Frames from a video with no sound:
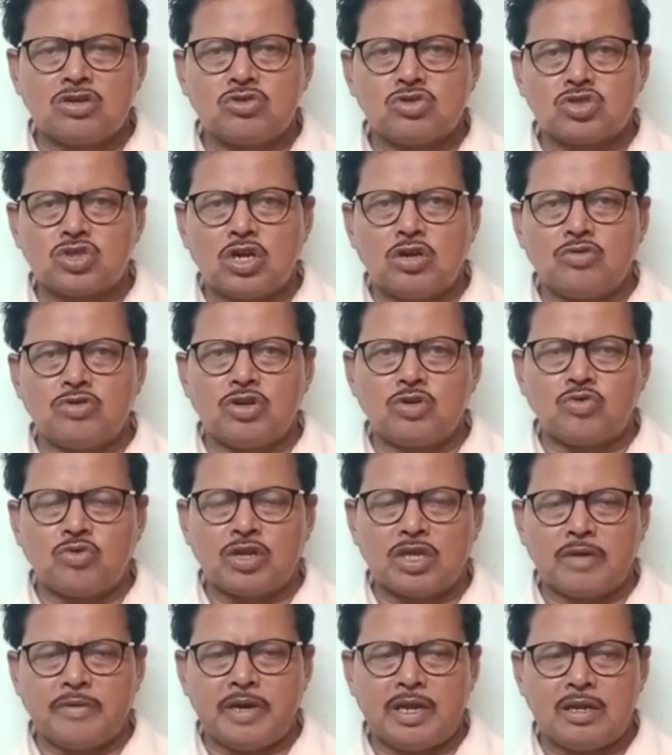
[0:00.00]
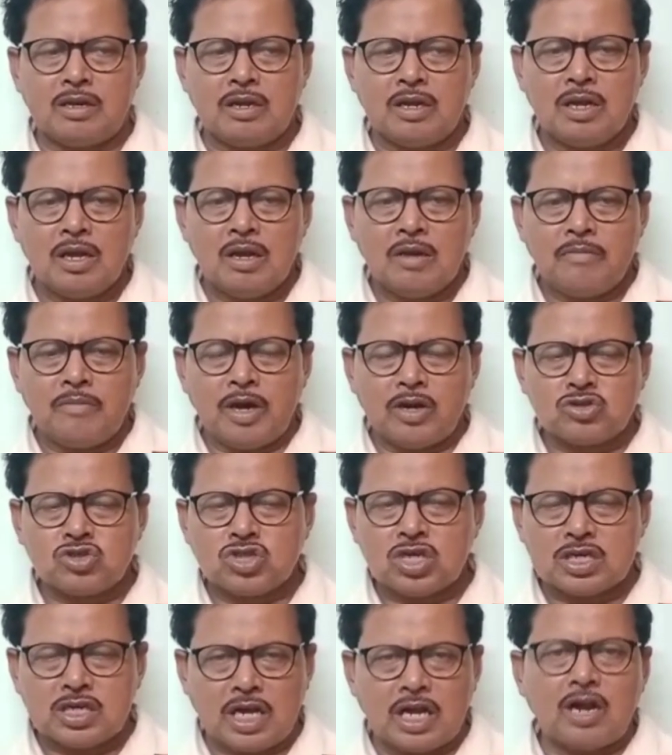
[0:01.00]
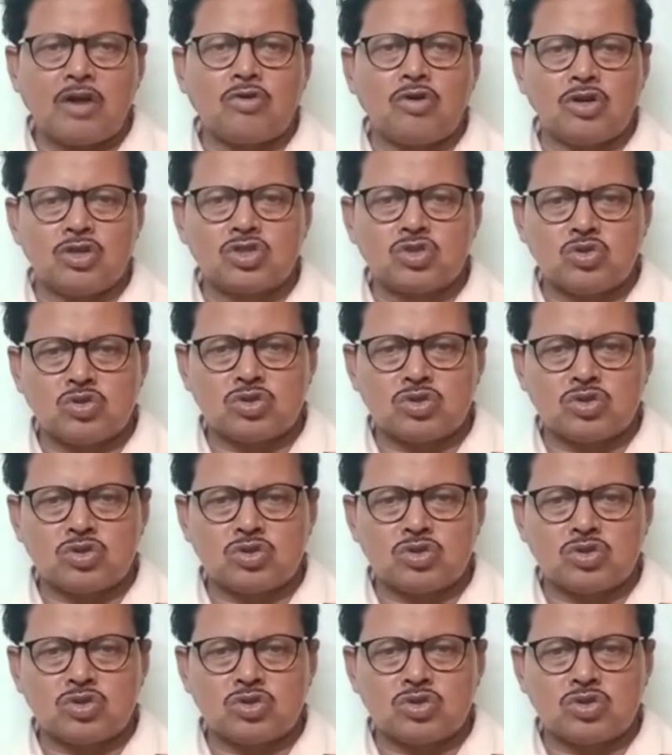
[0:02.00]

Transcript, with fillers: দিন ঘোষণা উনি করে দেবেন মানুষের টাকা খরচ